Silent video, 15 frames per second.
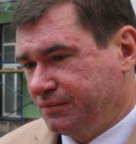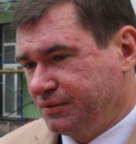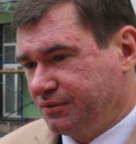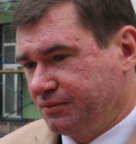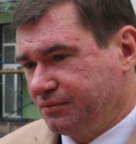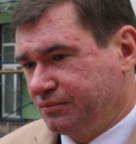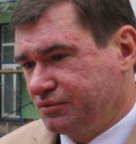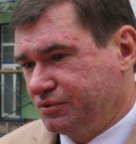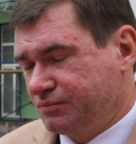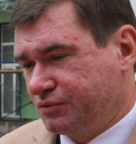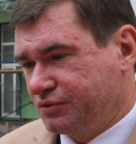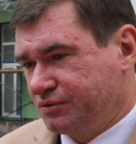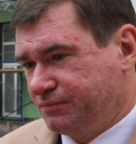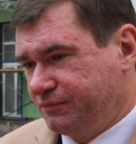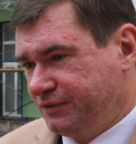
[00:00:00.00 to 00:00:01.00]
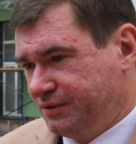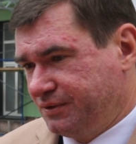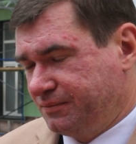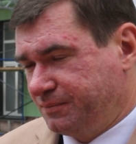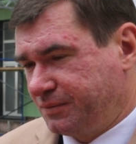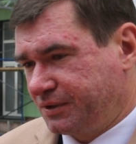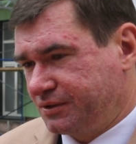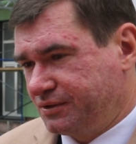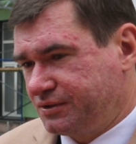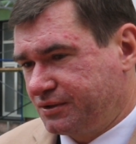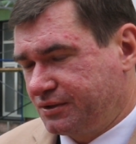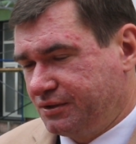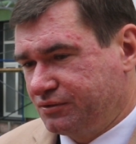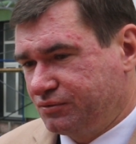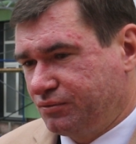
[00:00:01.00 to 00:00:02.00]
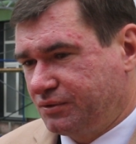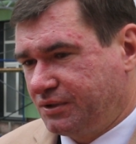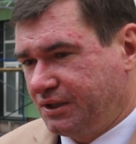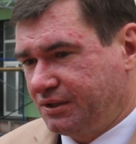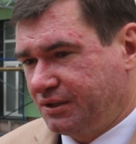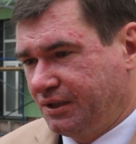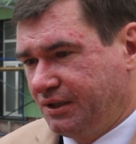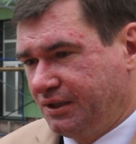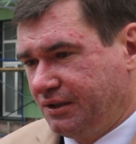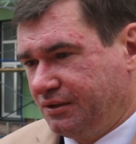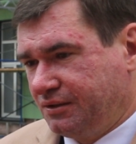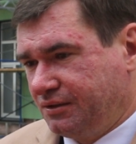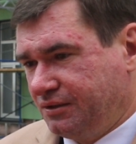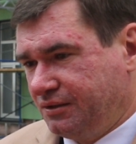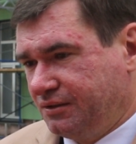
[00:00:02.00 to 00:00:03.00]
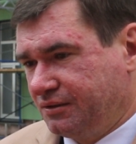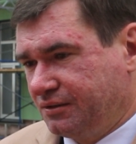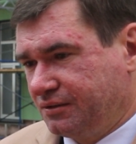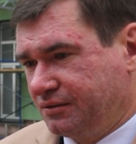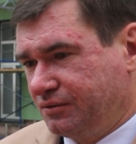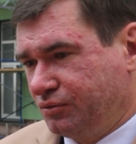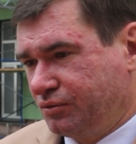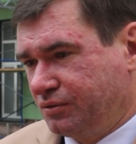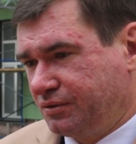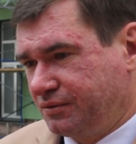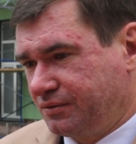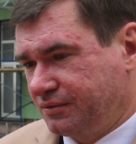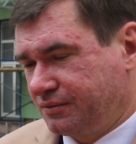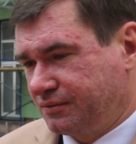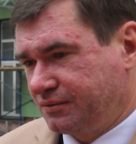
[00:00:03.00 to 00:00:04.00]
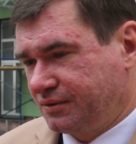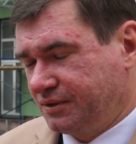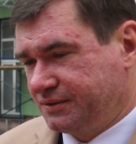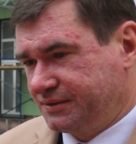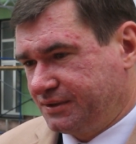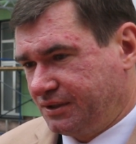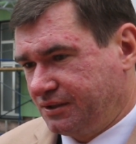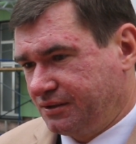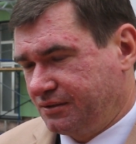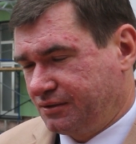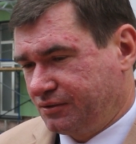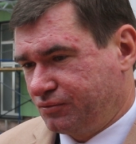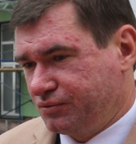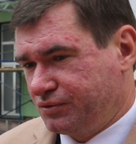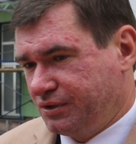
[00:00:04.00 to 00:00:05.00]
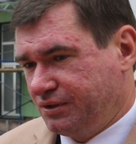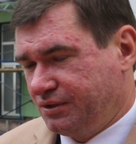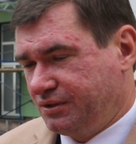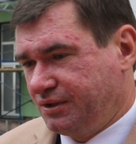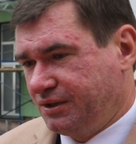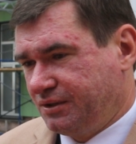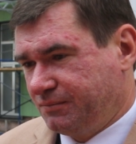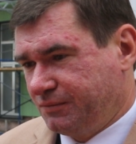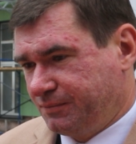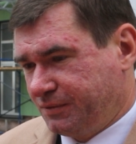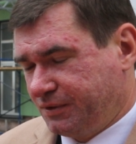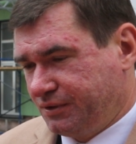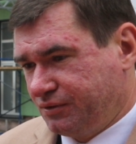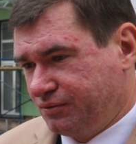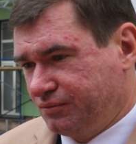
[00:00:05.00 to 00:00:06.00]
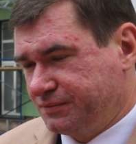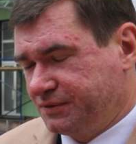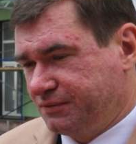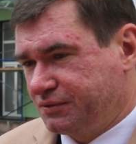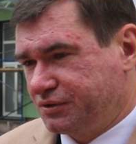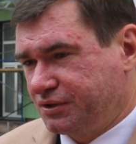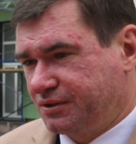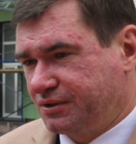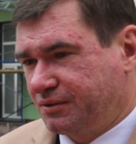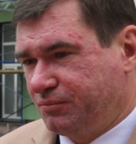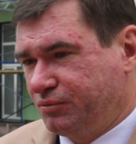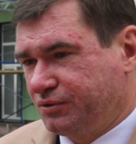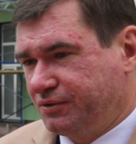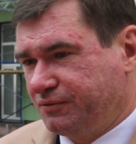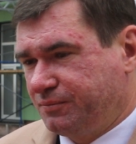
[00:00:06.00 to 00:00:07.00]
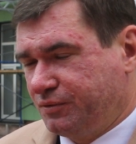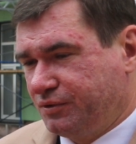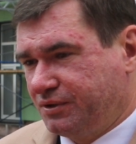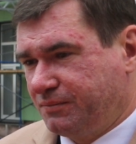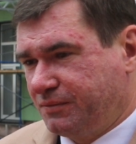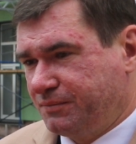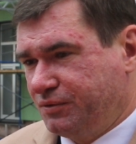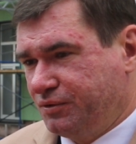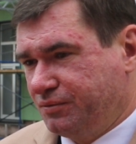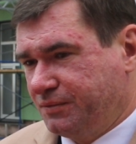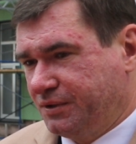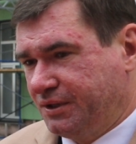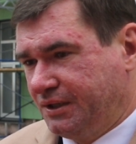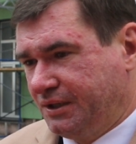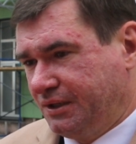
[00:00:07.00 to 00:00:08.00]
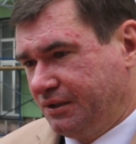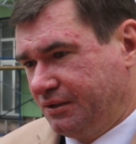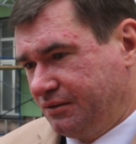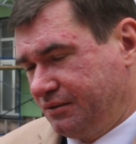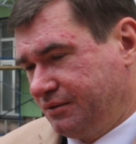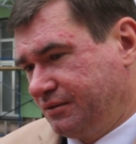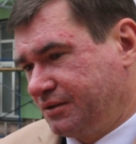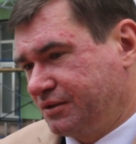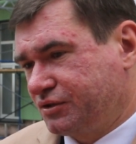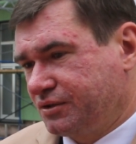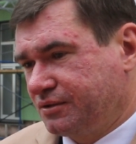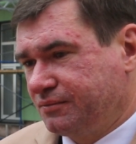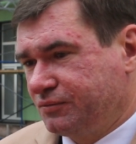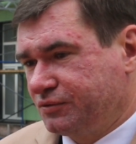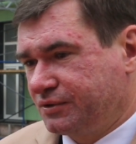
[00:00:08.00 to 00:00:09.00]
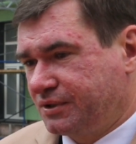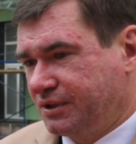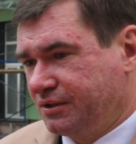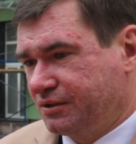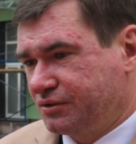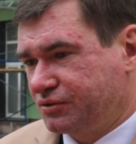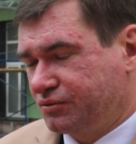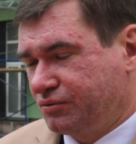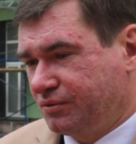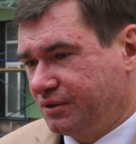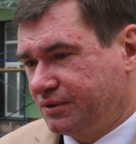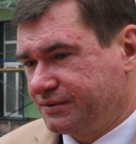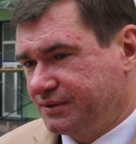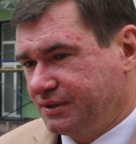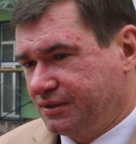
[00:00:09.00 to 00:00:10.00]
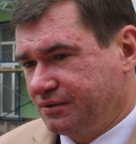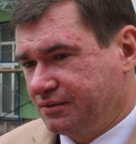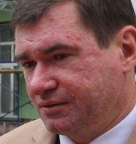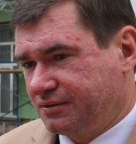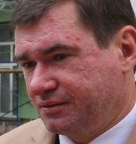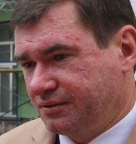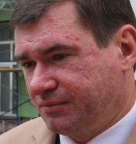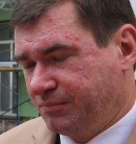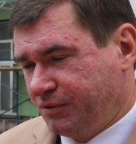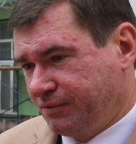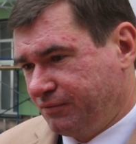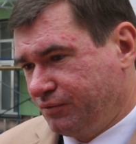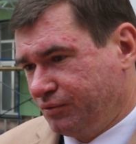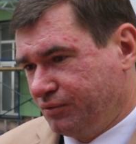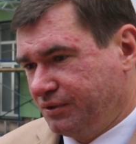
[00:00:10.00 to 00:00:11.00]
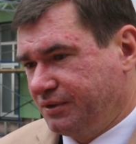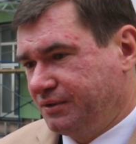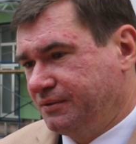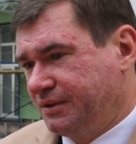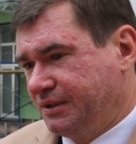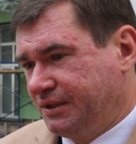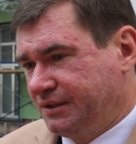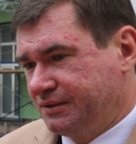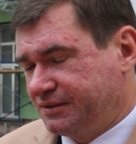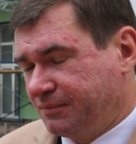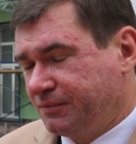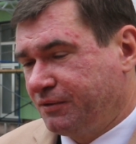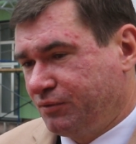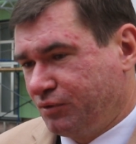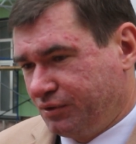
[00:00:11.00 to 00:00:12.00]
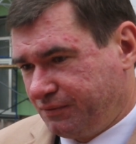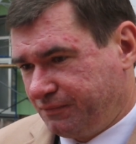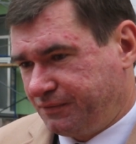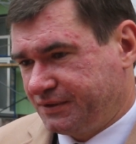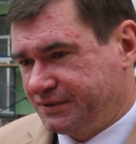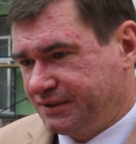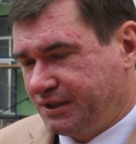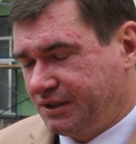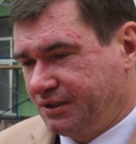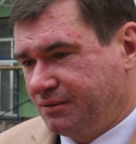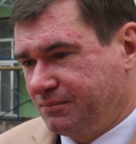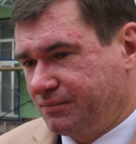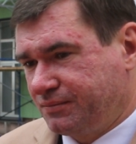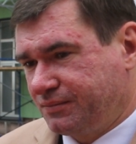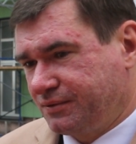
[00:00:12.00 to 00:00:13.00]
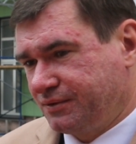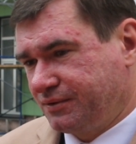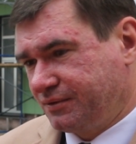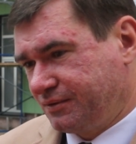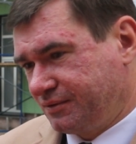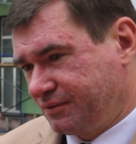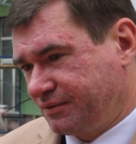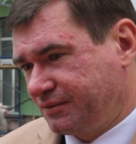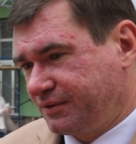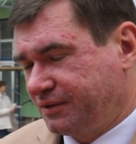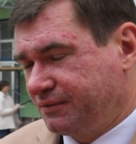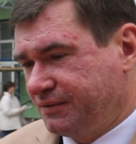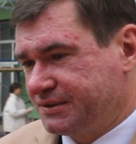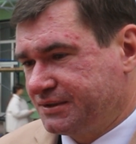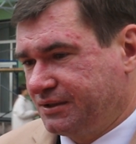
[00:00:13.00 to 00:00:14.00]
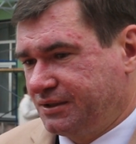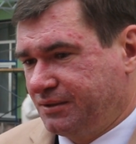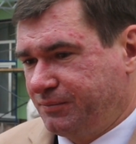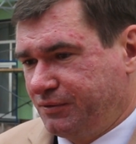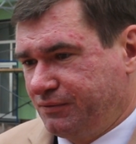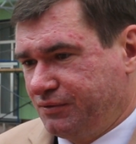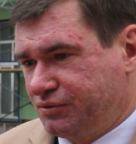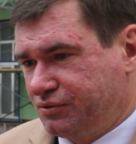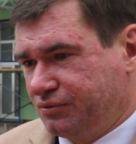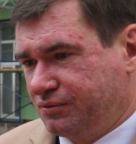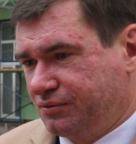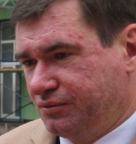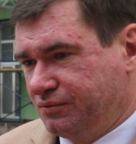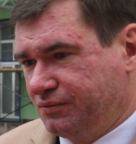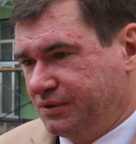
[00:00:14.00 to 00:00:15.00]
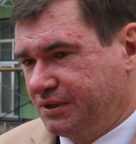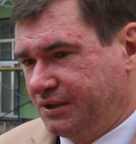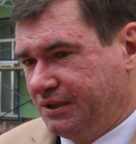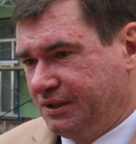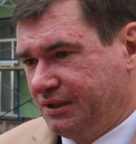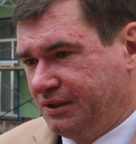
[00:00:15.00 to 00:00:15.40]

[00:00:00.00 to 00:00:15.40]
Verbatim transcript: Мы уже можем видеть практически результат. И до конца текущей недели мы планируем завершить работы в полном объеме. И наша музыкальная школа станет обновленной, с обновленным фасадом. Э, соответственно, это привлечет новых